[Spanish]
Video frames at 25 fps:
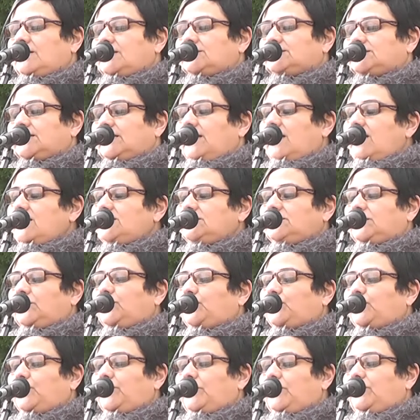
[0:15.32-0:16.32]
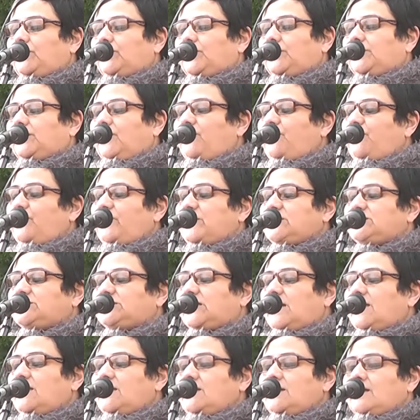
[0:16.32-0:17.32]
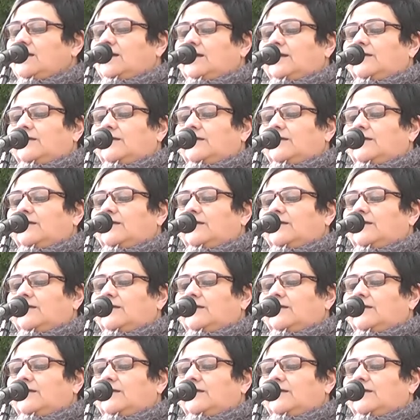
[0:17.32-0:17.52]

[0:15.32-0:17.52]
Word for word: se ha instituido esta fecha